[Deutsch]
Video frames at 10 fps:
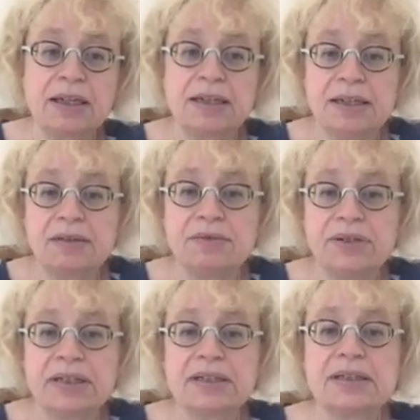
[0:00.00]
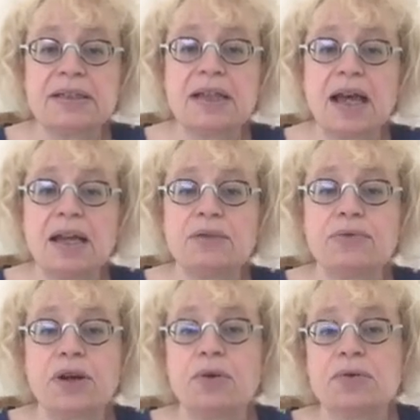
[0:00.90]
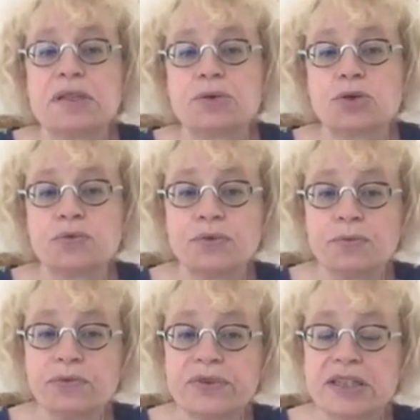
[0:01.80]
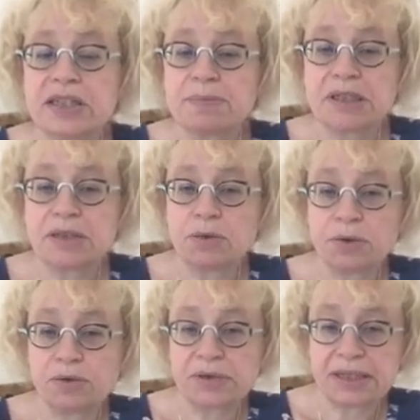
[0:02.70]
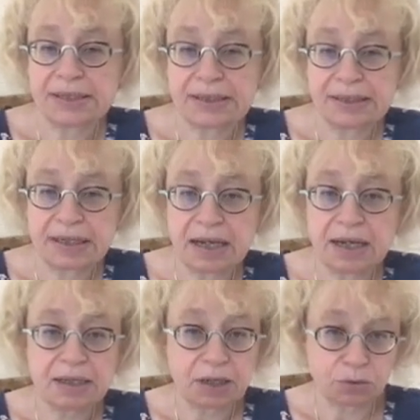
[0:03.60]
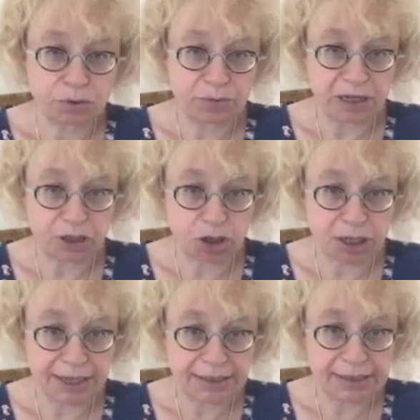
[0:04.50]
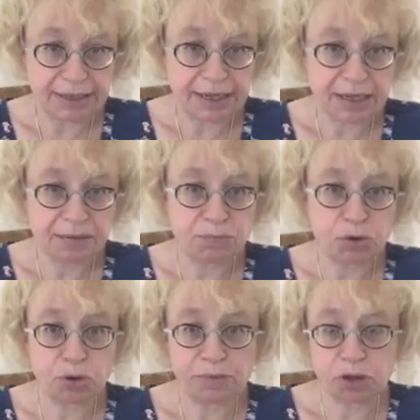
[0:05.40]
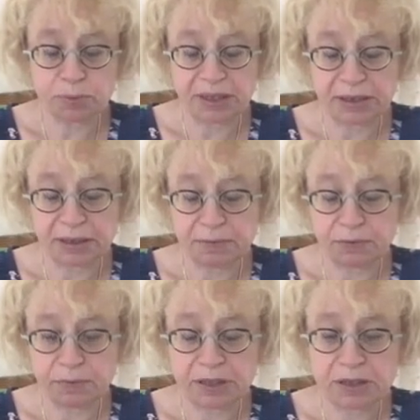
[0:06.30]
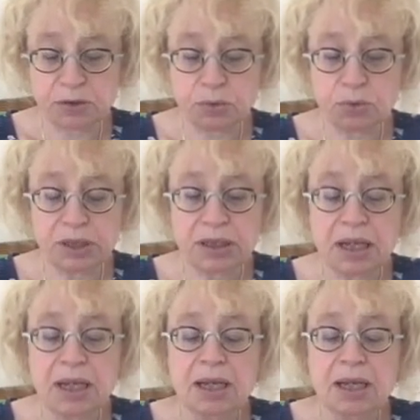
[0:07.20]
Hier werden alle Frauen zwischen 50 bis 69 Jahren automatisch eingeladen, bekommen entsprechende Informationen